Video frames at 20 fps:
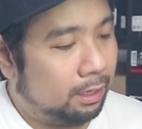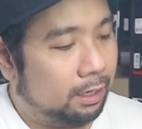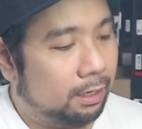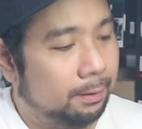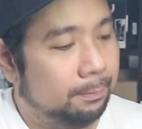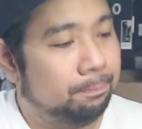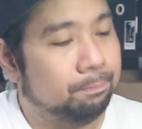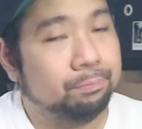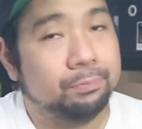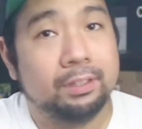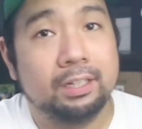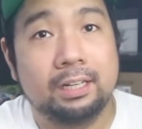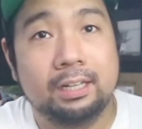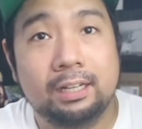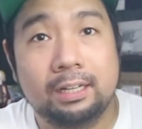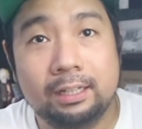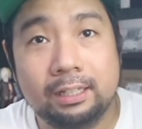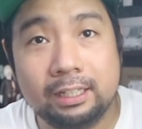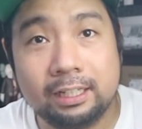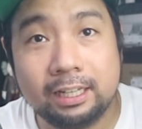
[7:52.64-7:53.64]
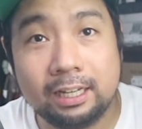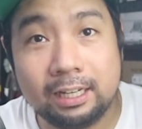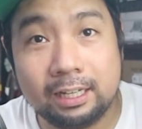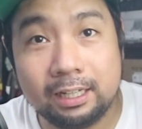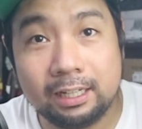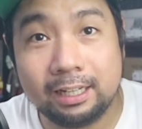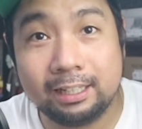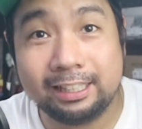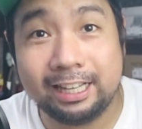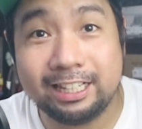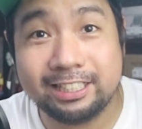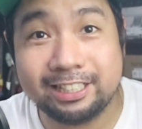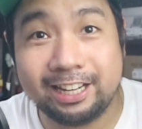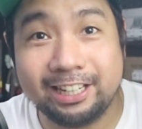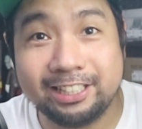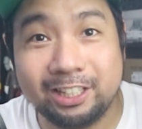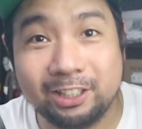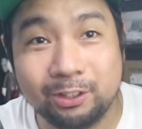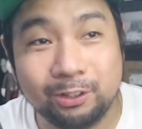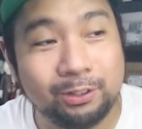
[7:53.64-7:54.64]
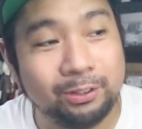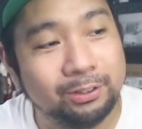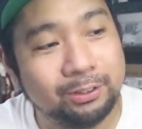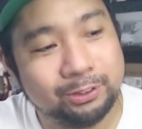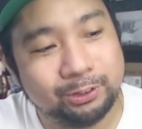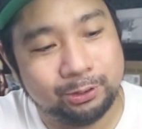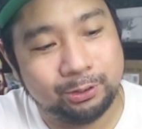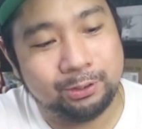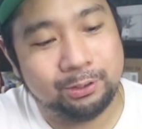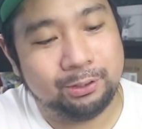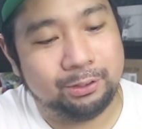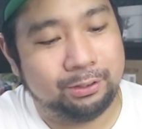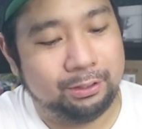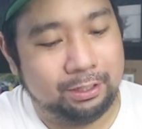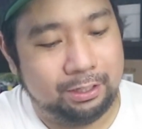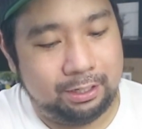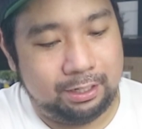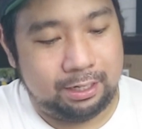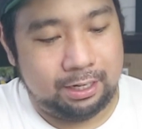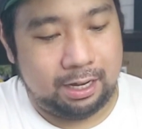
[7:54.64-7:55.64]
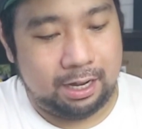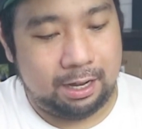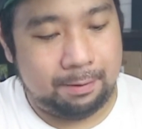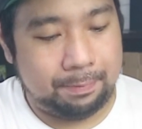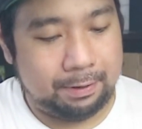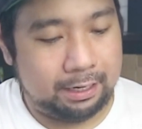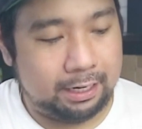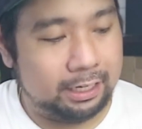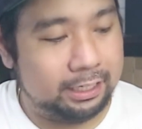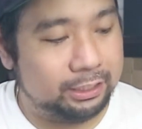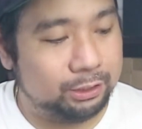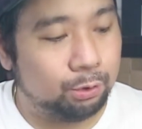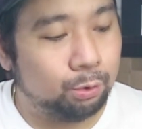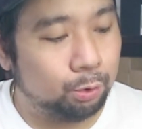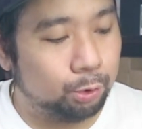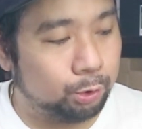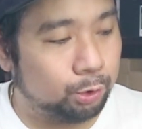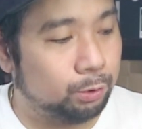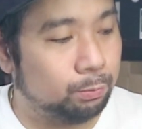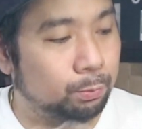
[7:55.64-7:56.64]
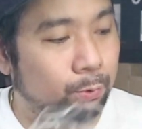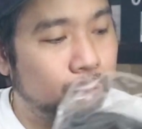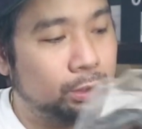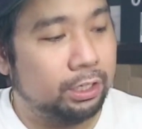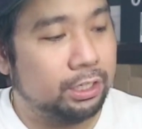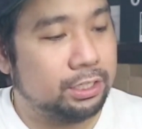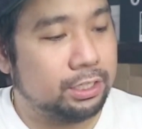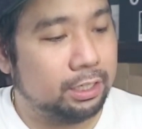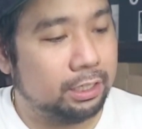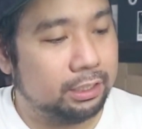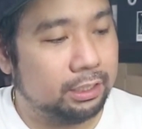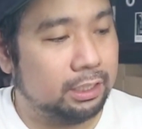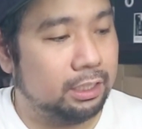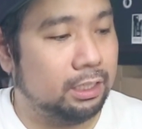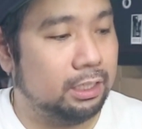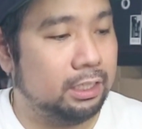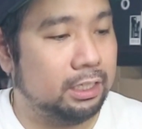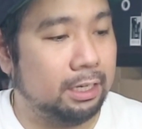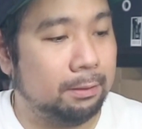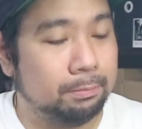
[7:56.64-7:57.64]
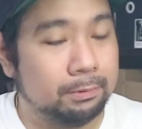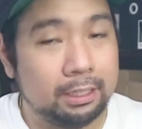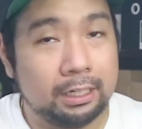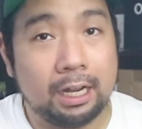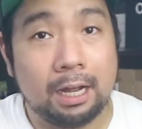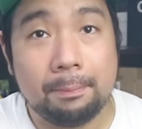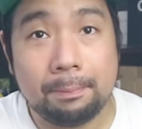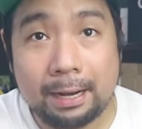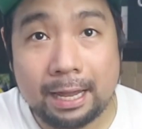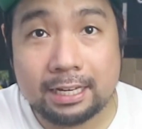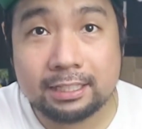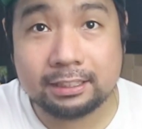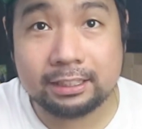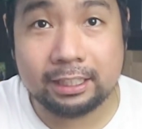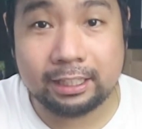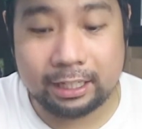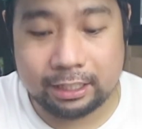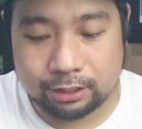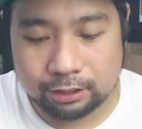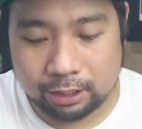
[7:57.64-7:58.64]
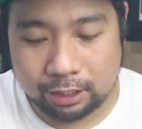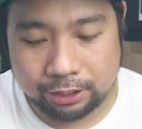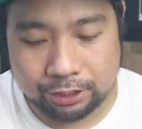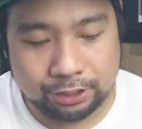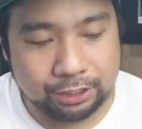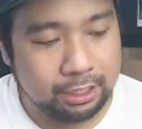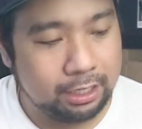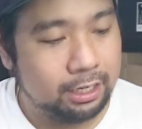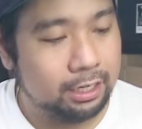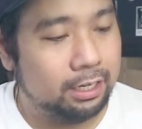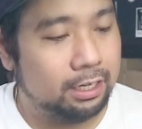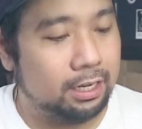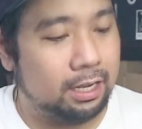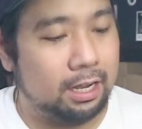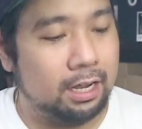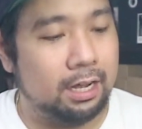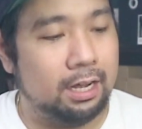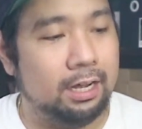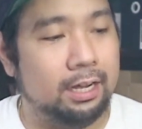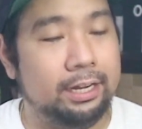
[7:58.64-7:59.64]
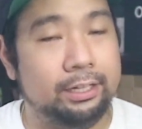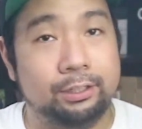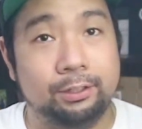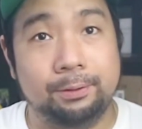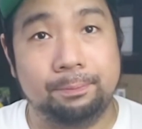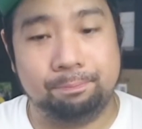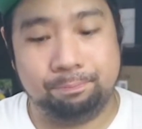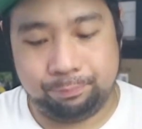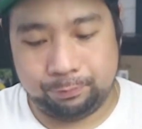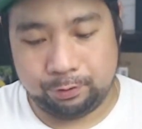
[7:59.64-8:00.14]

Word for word: um, i dahil sa kanya to. So, uh, para at least kung gusto muna niyang i-keep na naka-plastic and such, uh, ah, ito.